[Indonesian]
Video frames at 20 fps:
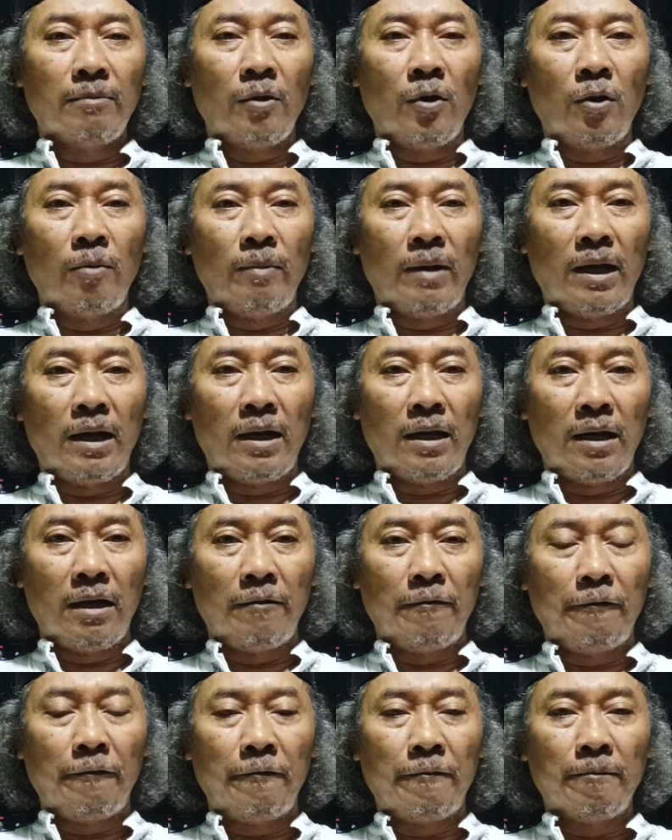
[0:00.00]
mohon
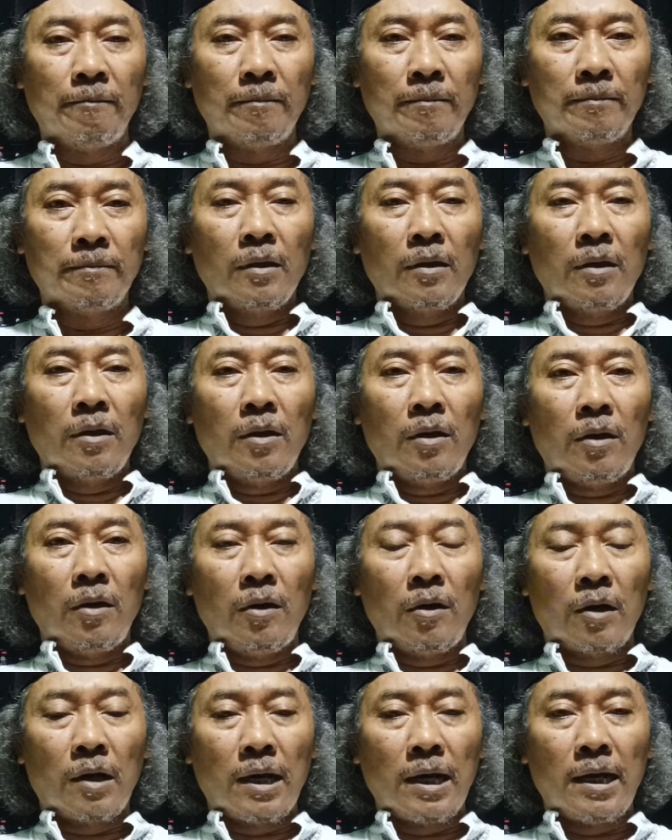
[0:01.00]
maaf,
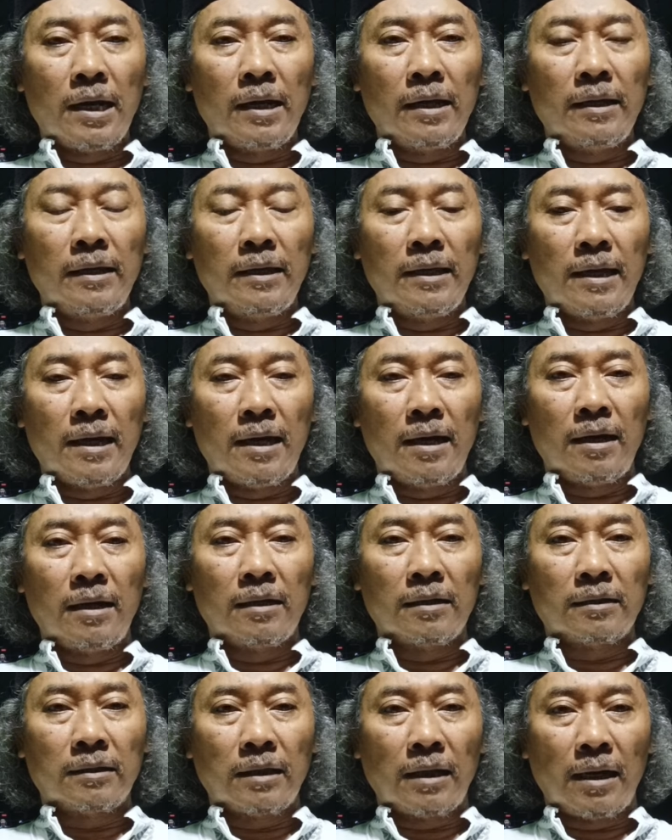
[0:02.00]
orang
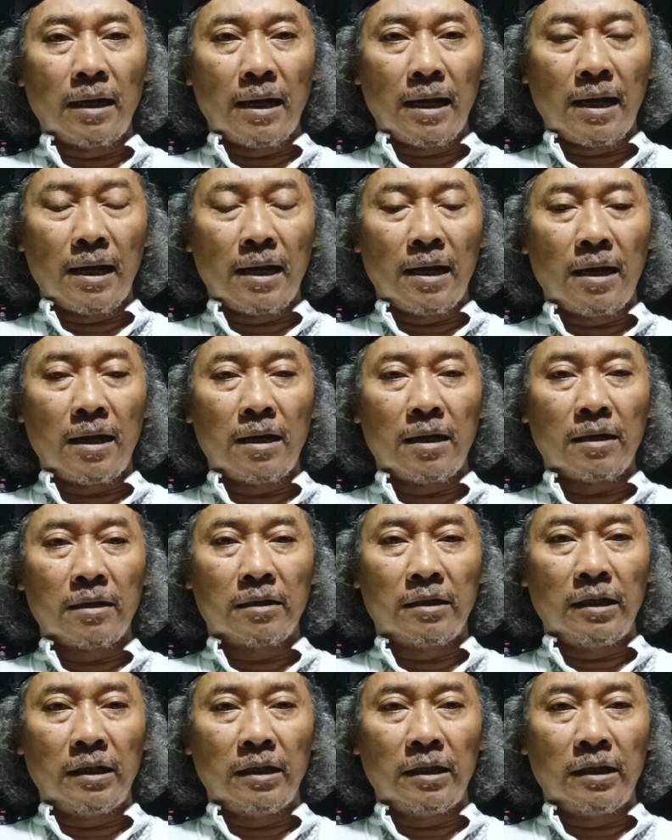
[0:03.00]
yang telah